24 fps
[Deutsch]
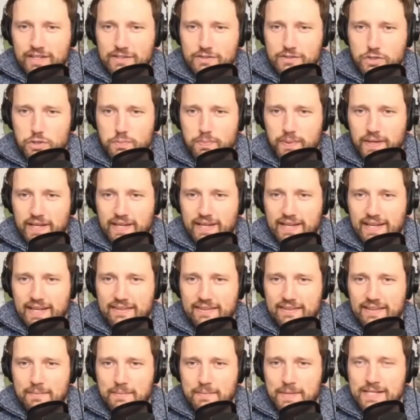Also sprich, er
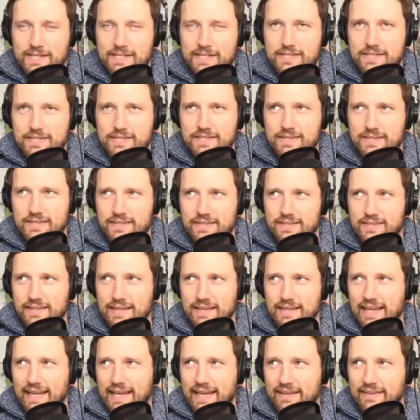hat damals äh,
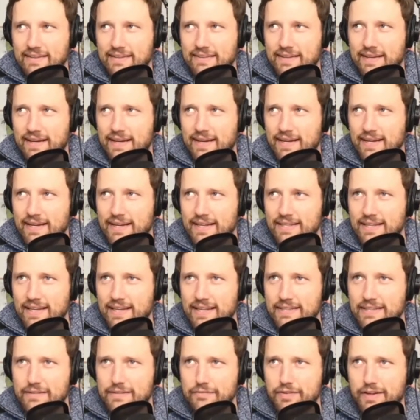der Legende nach eine
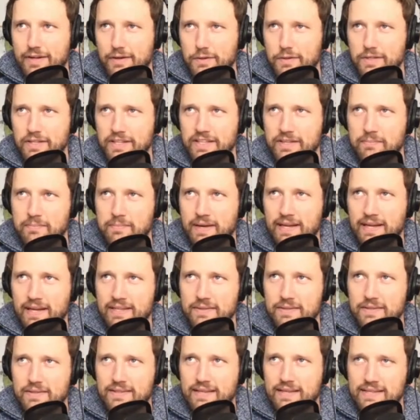alte Frau, die ihm
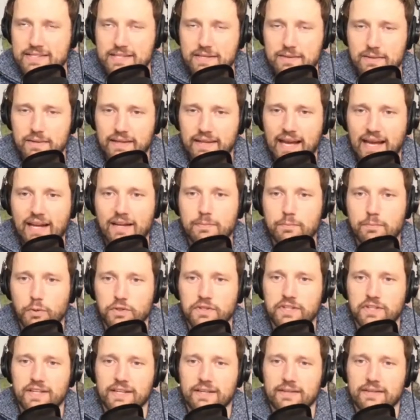eine Tasse
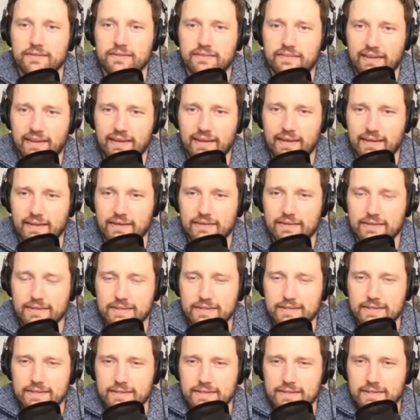Jackbuttertee
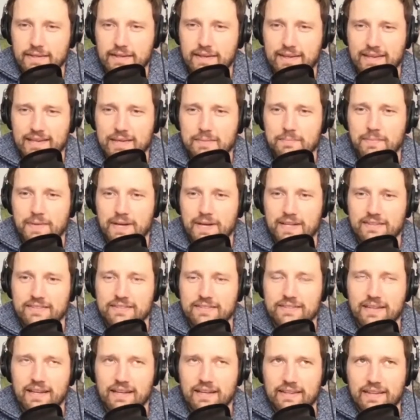gegeben hat,
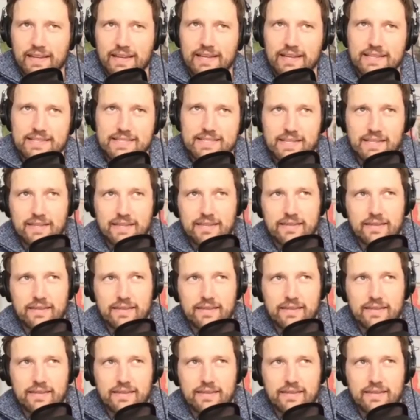nach der er sich